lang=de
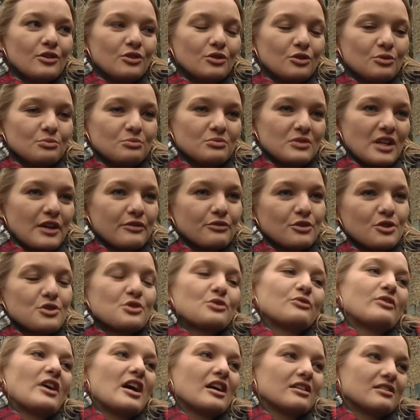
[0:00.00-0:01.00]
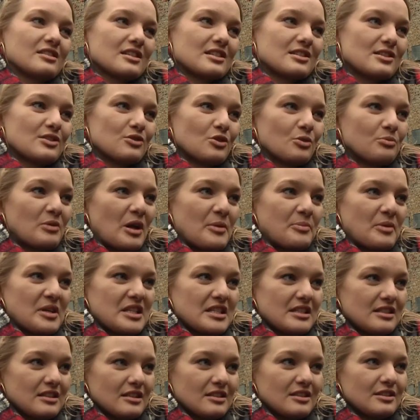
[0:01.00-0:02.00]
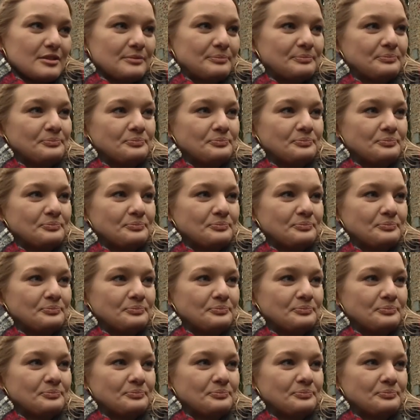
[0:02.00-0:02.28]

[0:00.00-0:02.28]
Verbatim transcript: um davor zu wahren, dass es nochmal passiert.